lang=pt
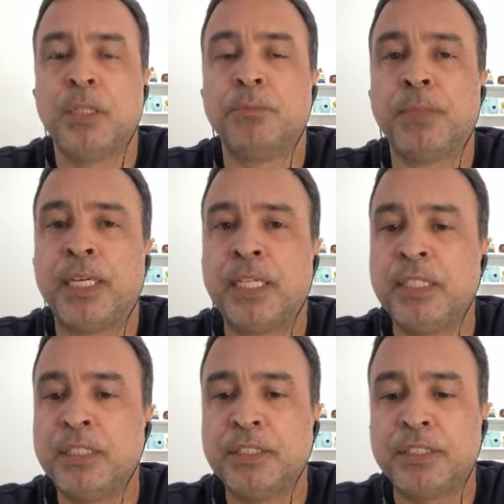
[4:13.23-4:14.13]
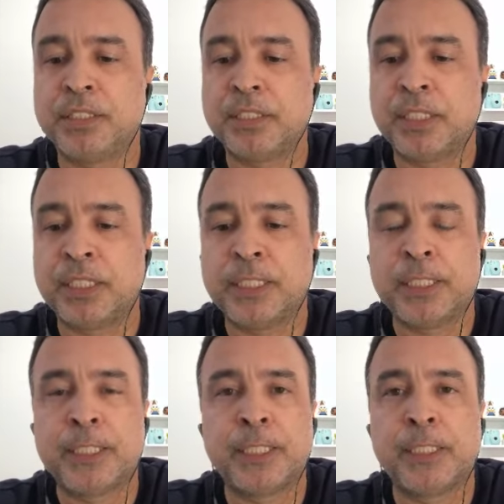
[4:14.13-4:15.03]
mas
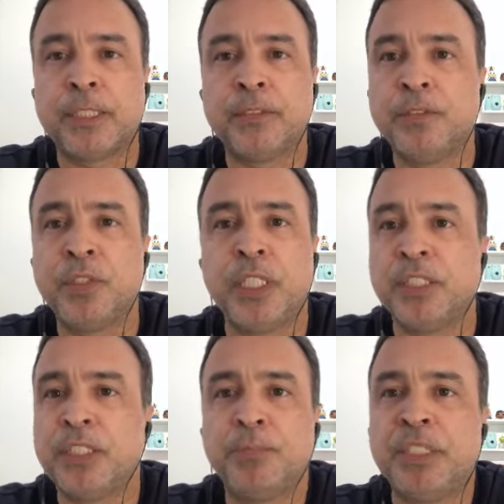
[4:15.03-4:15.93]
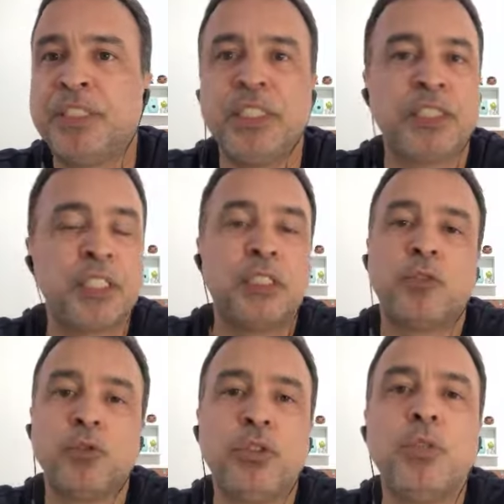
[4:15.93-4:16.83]
é, enfim, a gente precisa
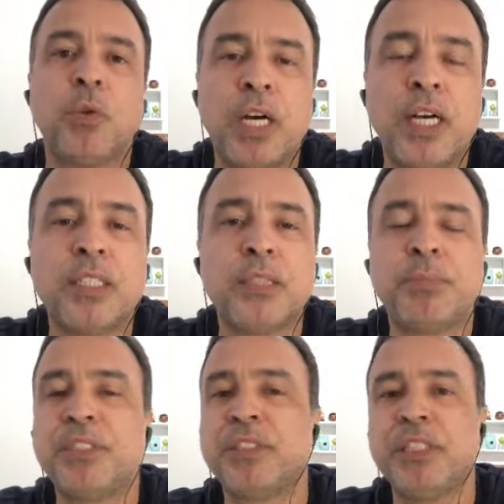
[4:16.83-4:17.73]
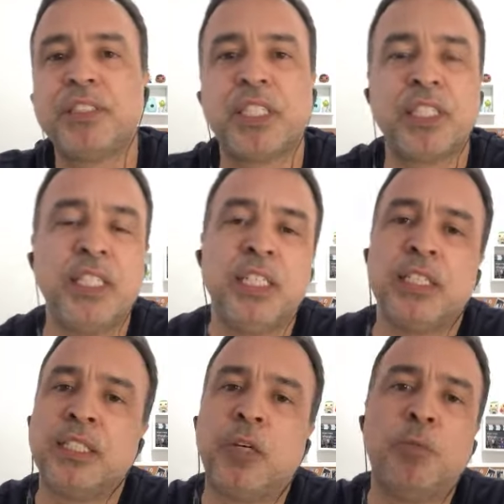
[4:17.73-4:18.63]
continuar, né? precisa
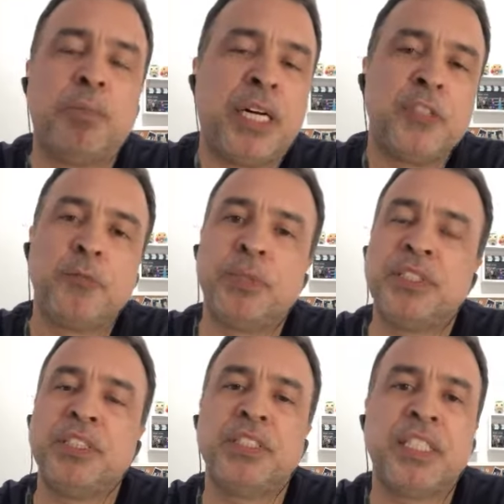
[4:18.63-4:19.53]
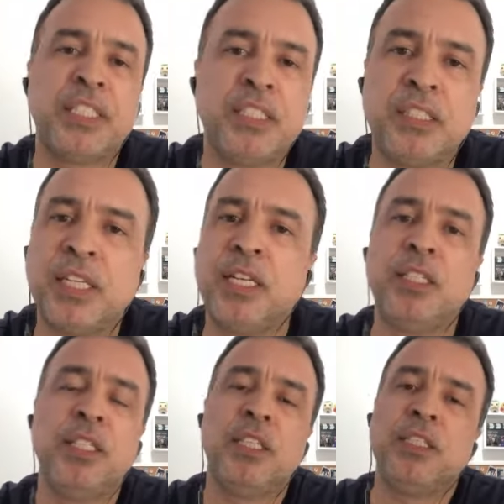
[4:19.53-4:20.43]
dar um passo, precisa acreditar
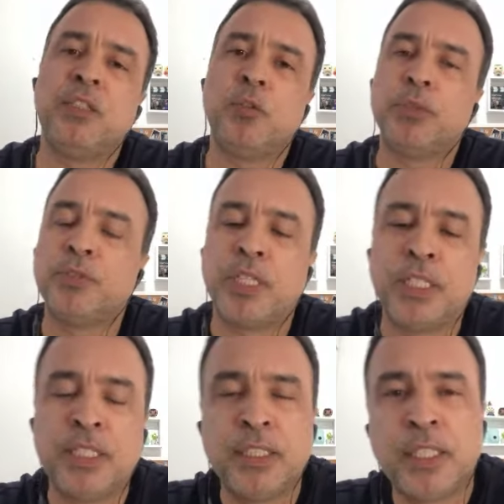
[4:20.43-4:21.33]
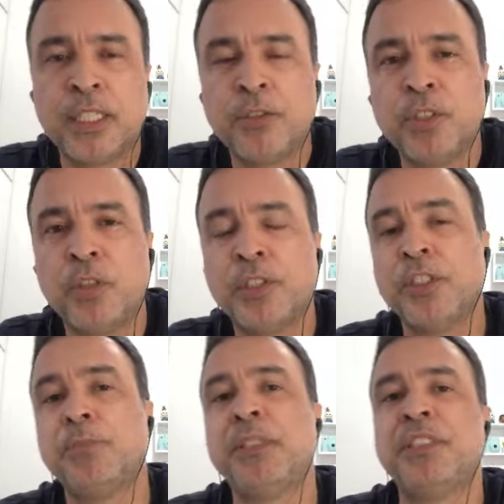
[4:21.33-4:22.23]
e, como eu falei na reunião, a
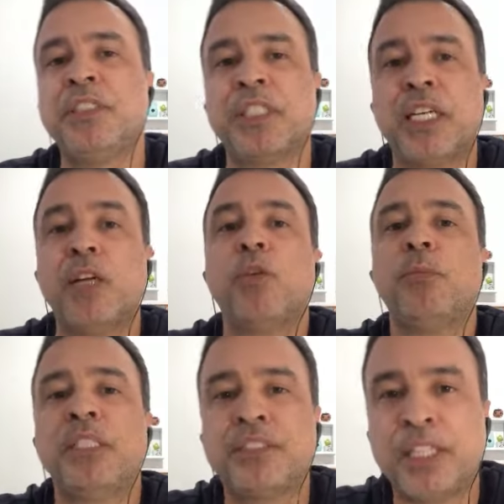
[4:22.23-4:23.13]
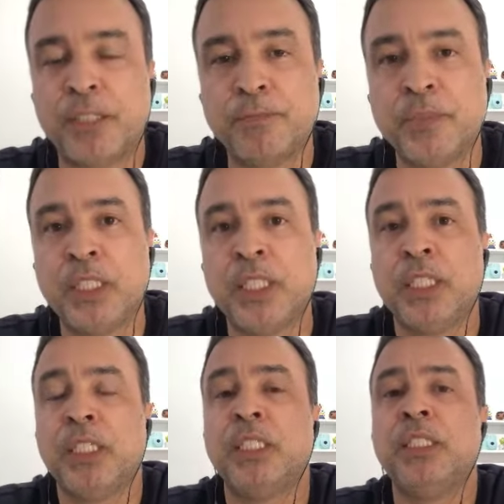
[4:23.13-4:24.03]
gente precisa recomeçar.
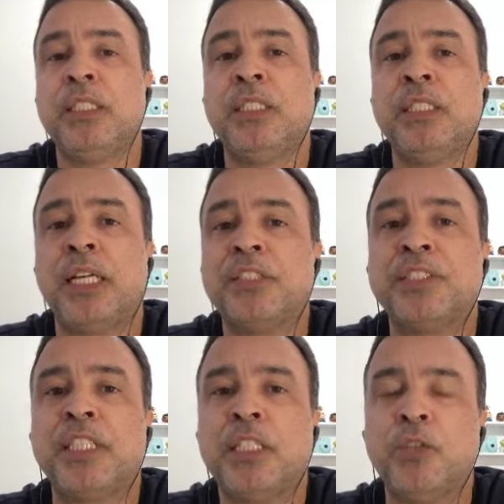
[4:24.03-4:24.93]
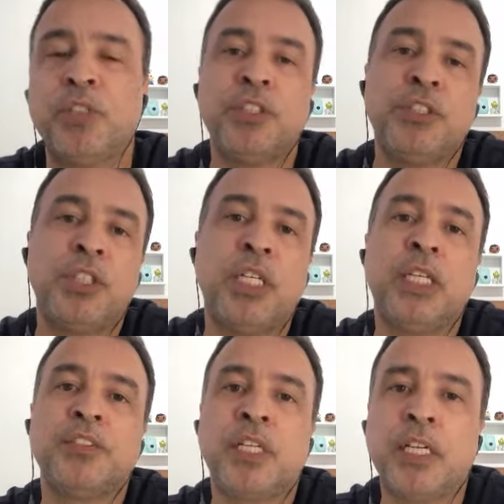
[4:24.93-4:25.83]
E graças a Deus a gente chega
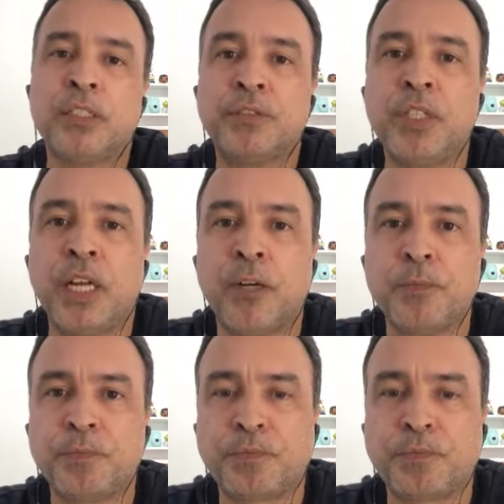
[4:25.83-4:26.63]
nessa reta final